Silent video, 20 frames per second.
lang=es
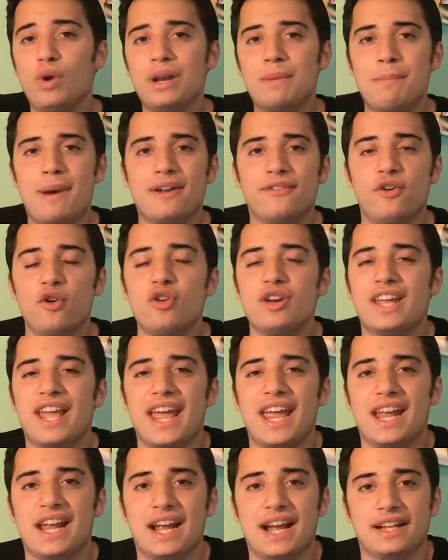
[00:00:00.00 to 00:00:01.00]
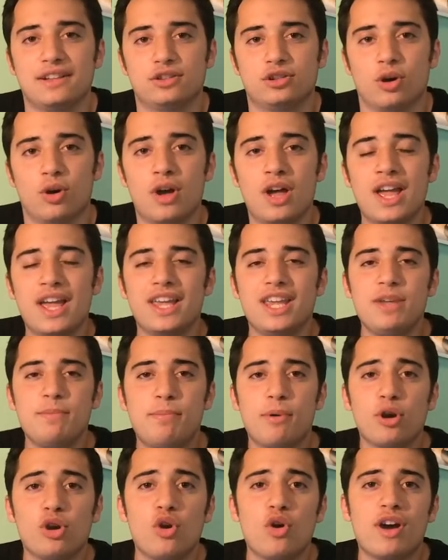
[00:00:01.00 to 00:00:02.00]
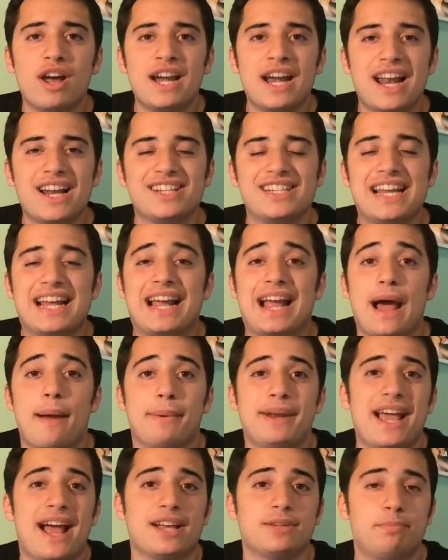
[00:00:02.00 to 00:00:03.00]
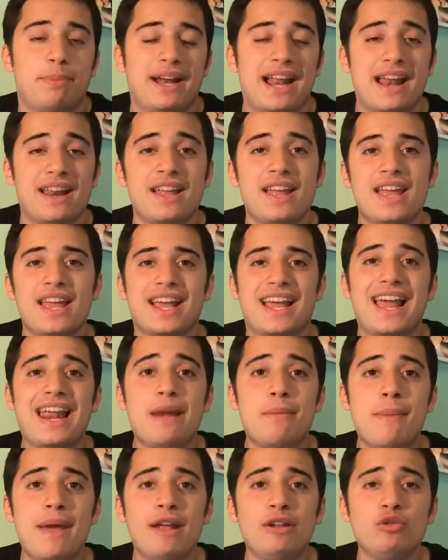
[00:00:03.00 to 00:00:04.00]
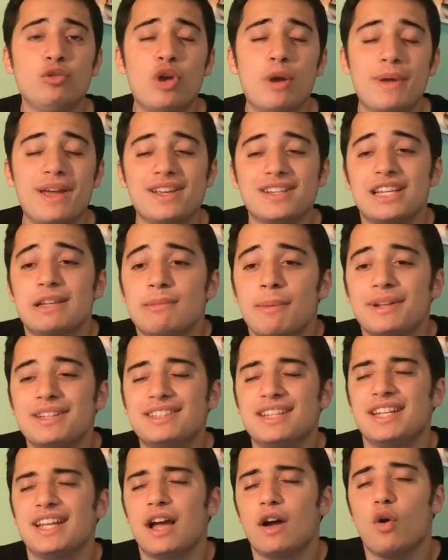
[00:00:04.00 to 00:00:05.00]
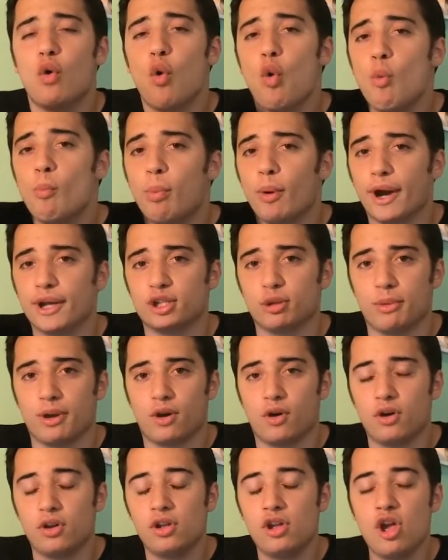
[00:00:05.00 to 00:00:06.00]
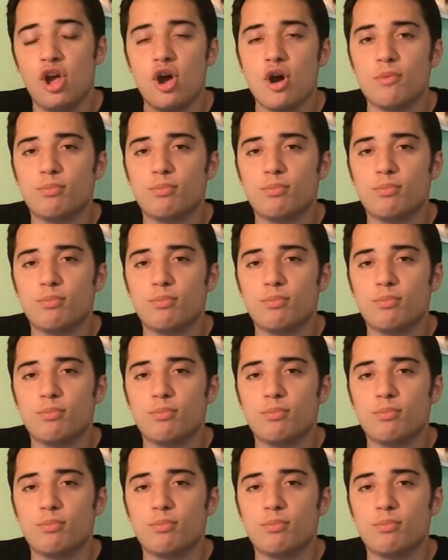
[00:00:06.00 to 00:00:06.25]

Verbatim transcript: un smartphone que encantó y por lo general se cabría esperar que el Mate 9 simplemente sería un poquito mejor.